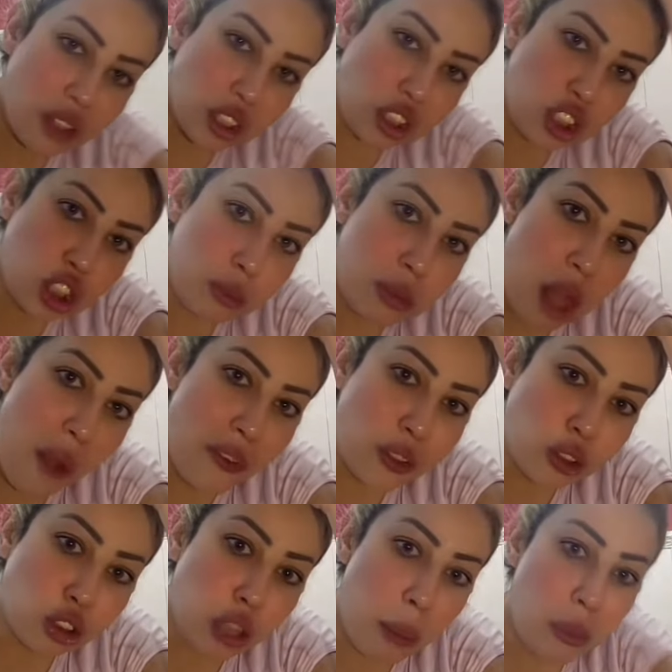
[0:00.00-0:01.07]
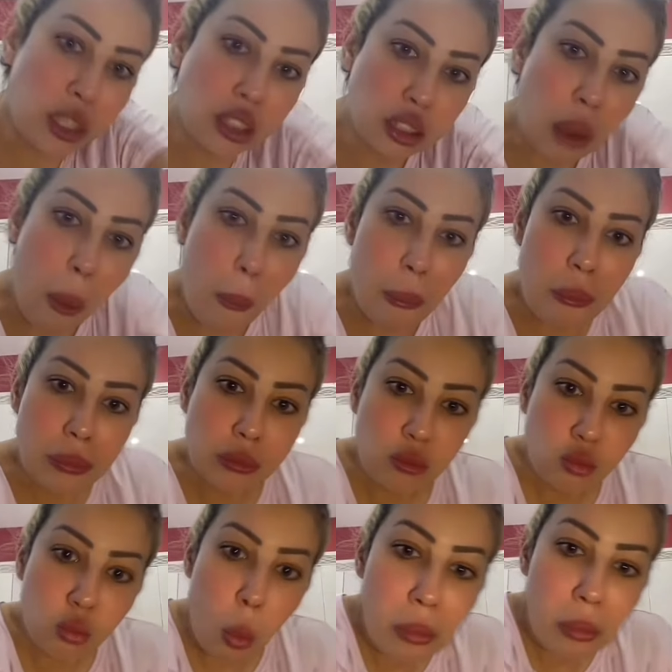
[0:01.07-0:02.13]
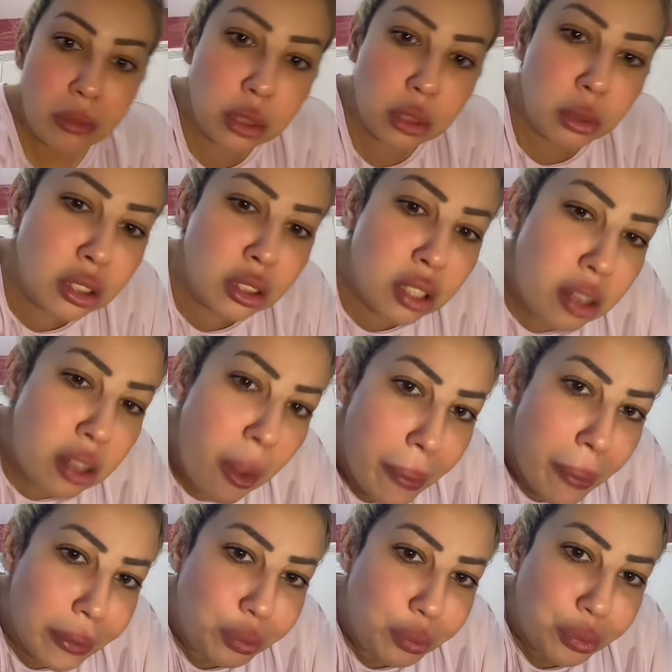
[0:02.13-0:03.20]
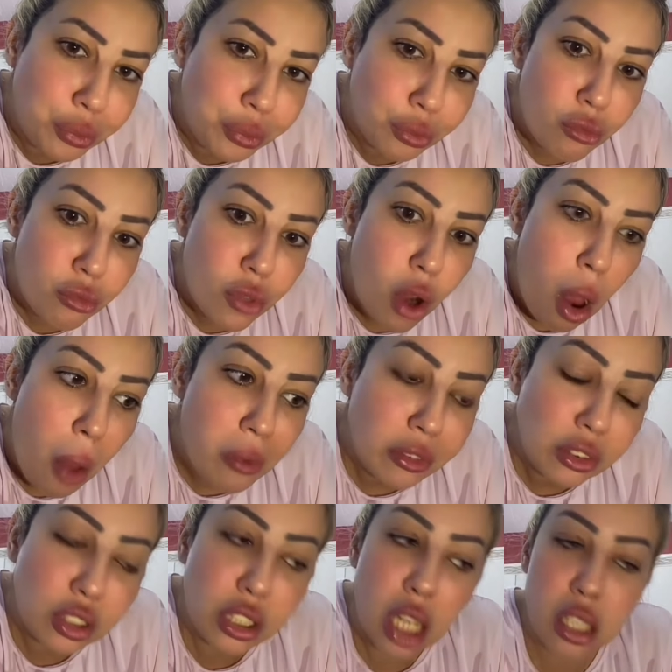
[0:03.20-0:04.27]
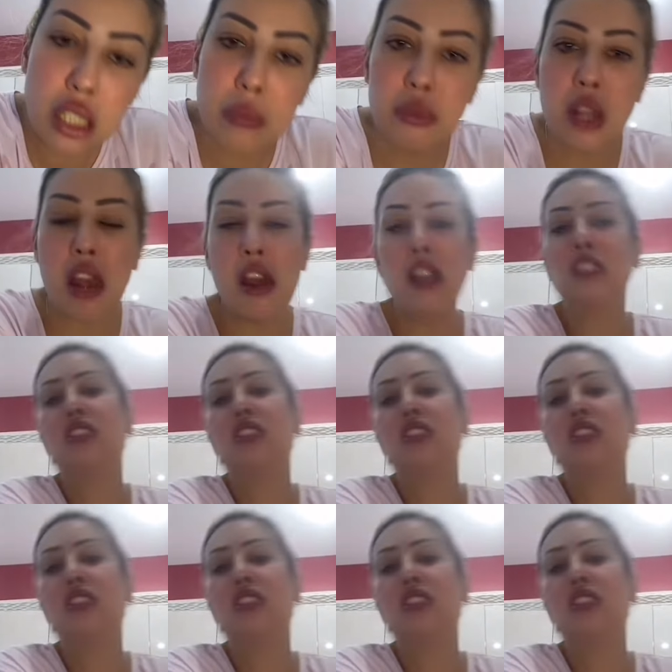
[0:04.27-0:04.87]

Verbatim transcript: تجد لها قصه من هنا ايوا سيدي قالت بدي